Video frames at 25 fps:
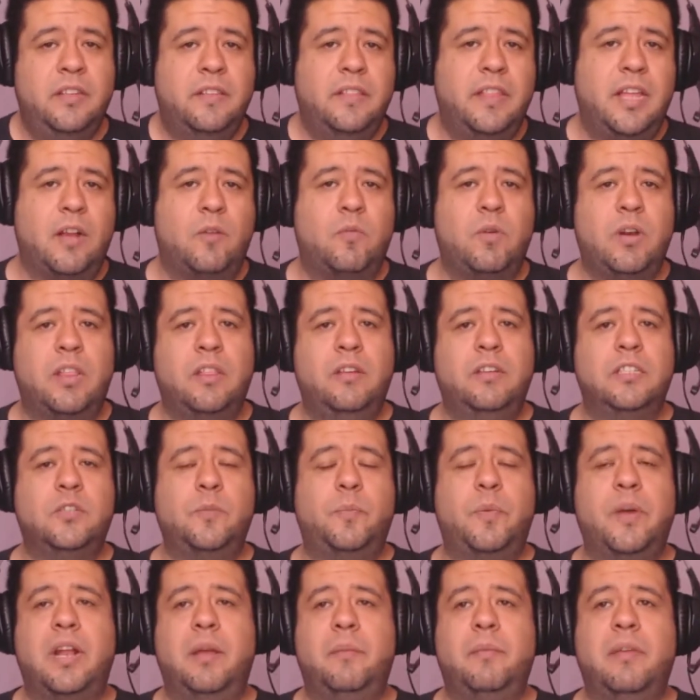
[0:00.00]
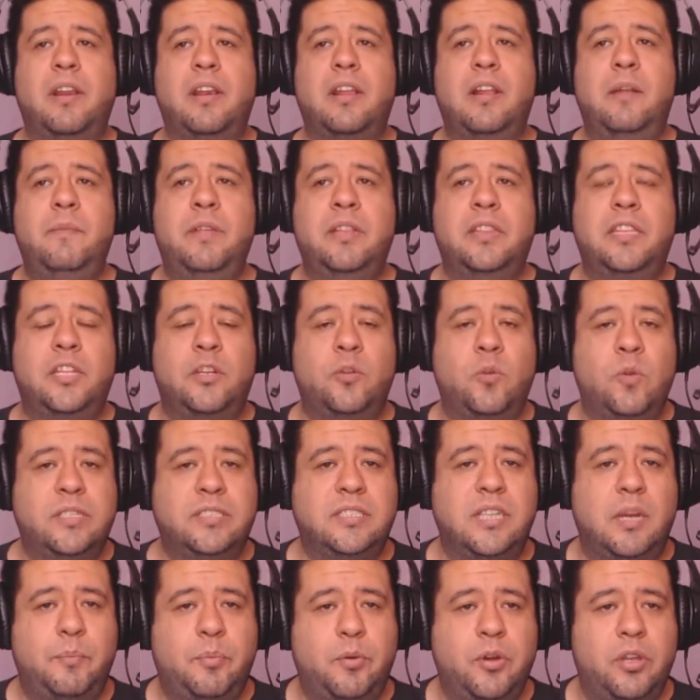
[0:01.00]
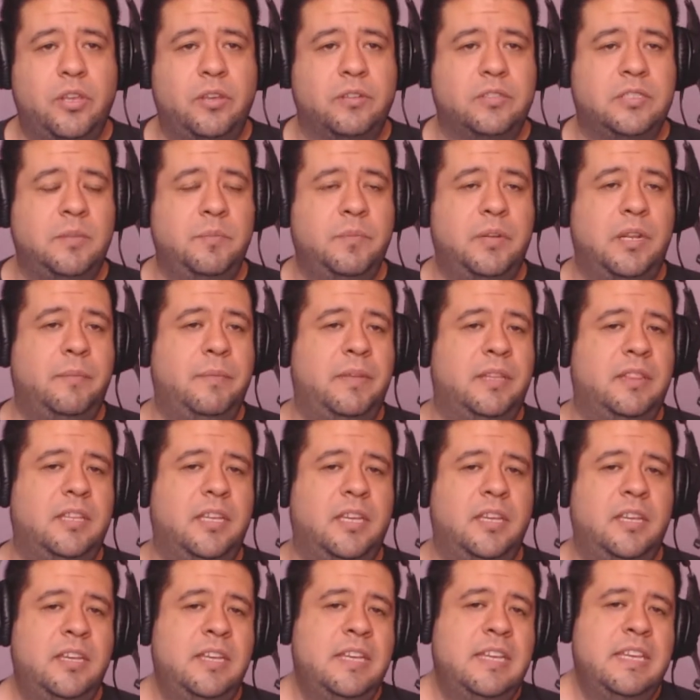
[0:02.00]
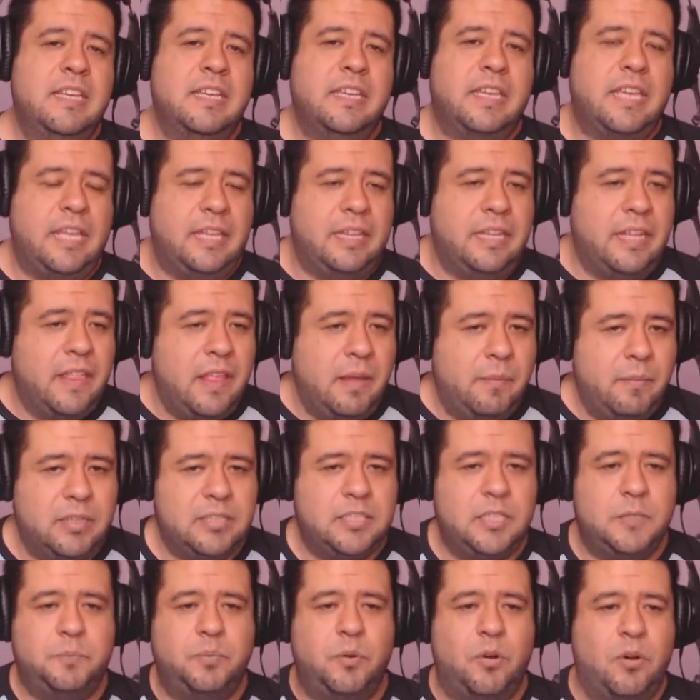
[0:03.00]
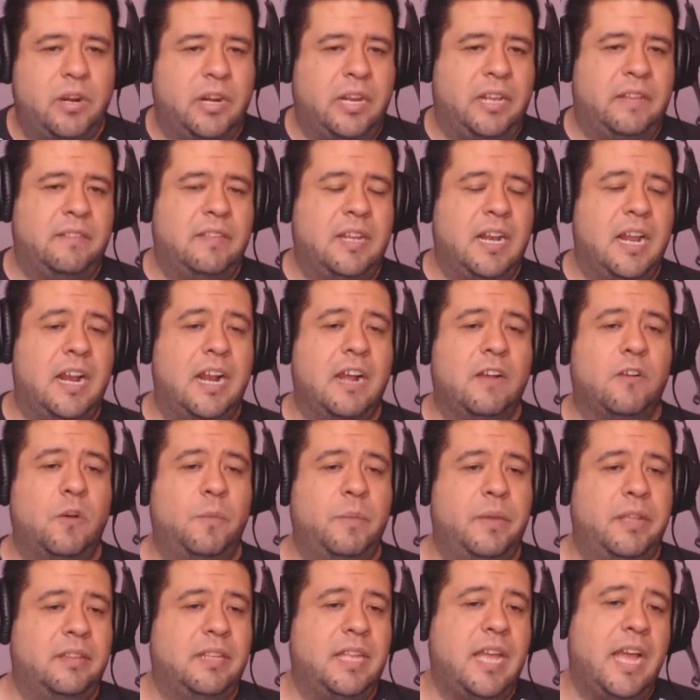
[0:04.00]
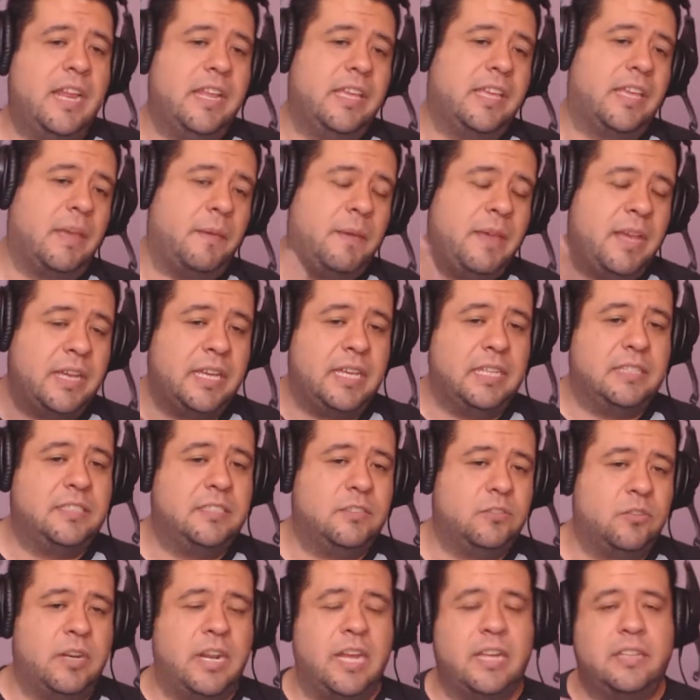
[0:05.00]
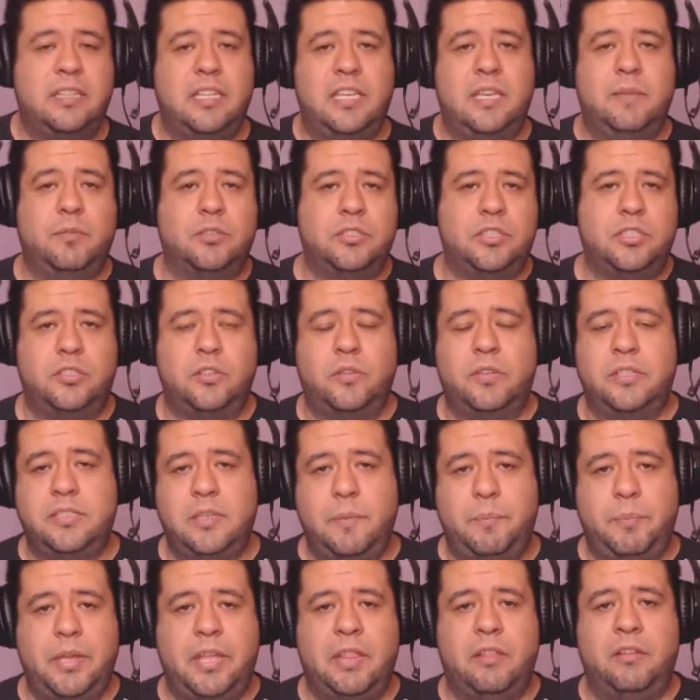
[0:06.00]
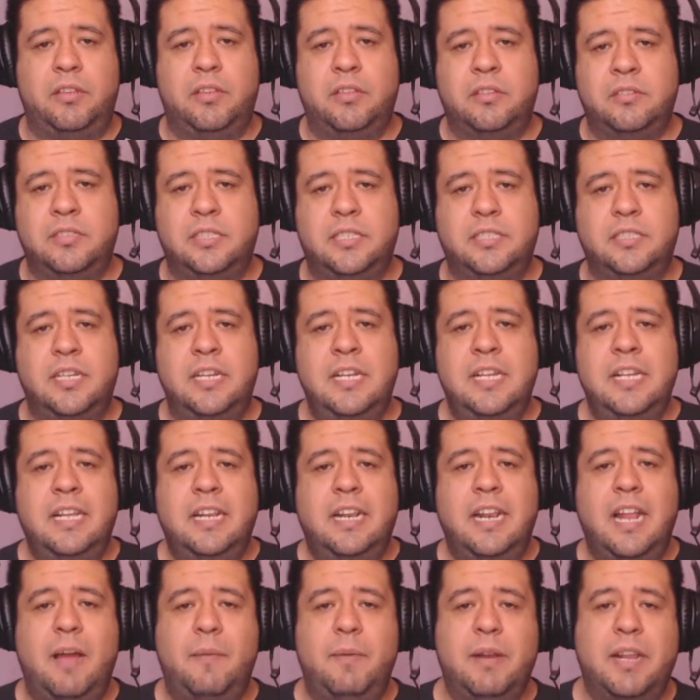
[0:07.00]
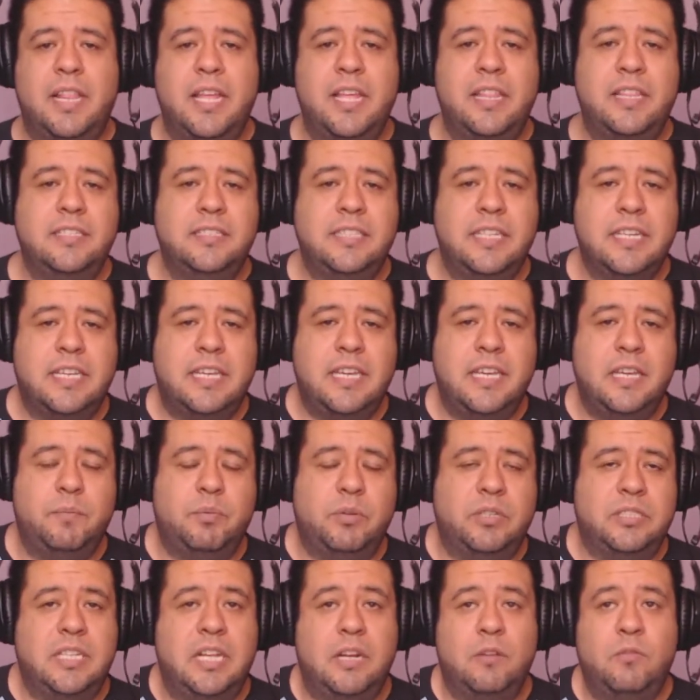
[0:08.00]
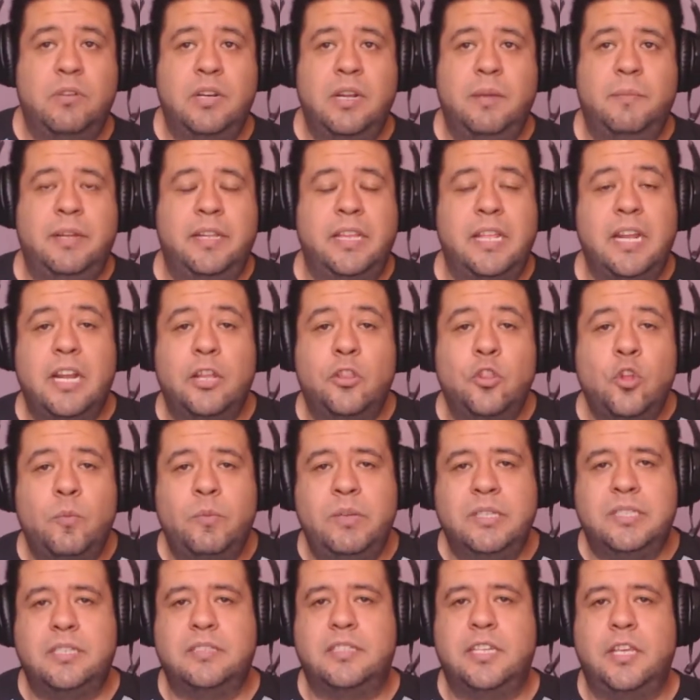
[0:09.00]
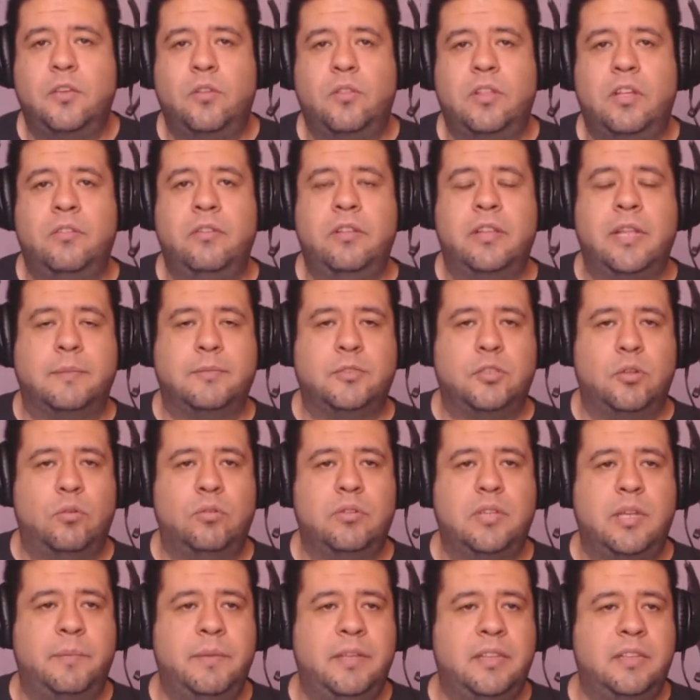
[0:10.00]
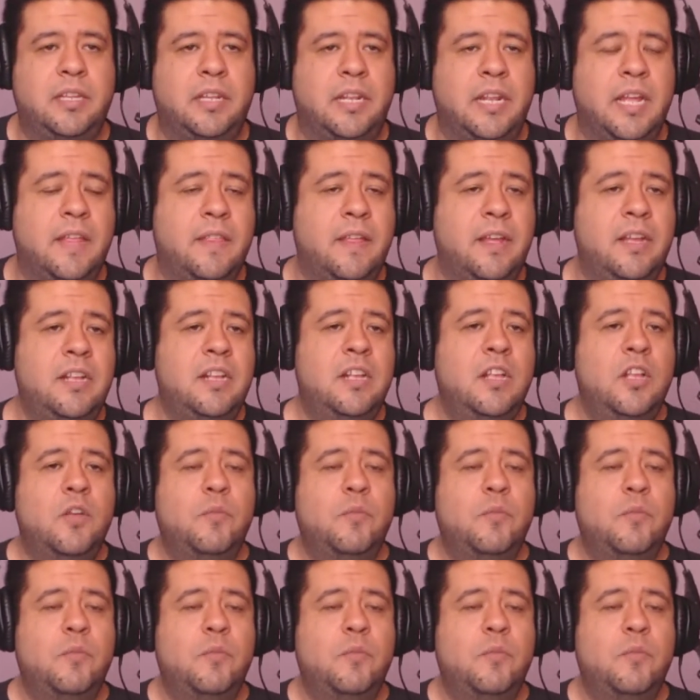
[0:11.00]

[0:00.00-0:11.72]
¿De acuerdo? Eso para mí realmente no es apoyo. Simplemente que nada más es por entrar a comentar y que vean que si son activos y todo ese pedo. Entonces, la verdad es de que, pues de alguna manera no me estás ayudando en absolutamente nada.